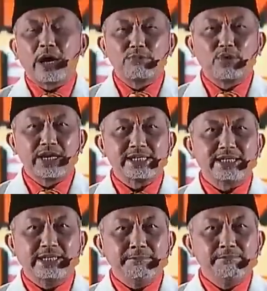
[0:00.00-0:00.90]

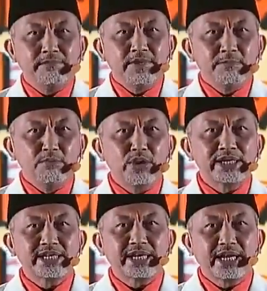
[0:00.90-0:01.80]
kolaborasi,
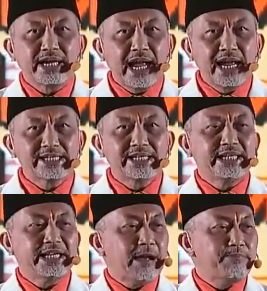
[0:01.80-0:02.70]
bukan
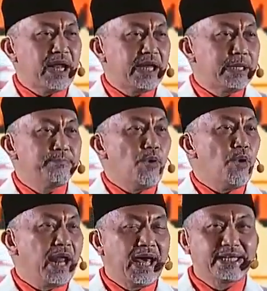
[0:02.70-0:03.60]
segregasi apalagi
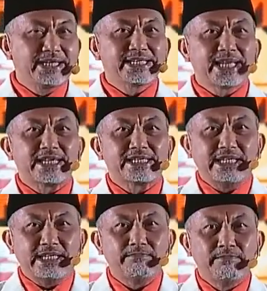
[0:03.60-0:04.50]

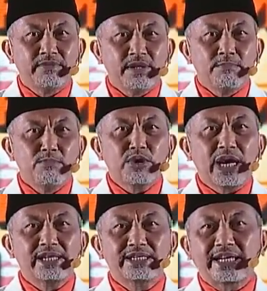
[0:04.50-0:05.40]
polarisasi.
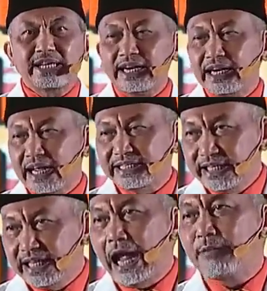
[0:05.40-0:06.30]
Bukan
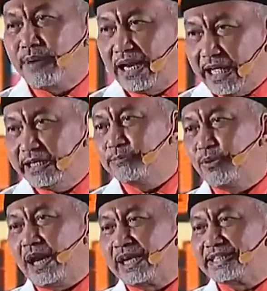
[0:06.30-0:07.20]
segregasi apalagi
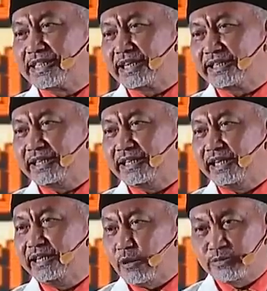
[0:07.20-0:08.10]

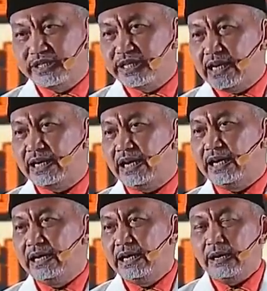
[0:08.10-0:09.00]
polarisasi. Ini harus
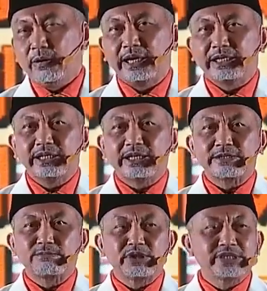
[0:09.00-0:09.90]
dijaga oleh
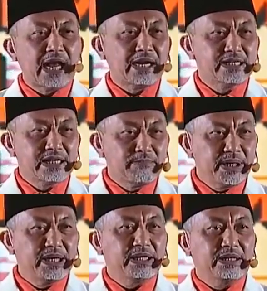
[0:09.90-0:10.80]
kita semua. Jangan
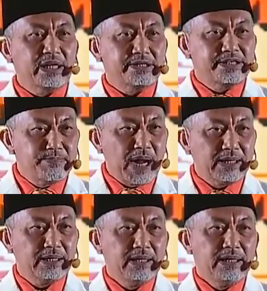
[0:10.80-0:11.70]
sampai kita terjebak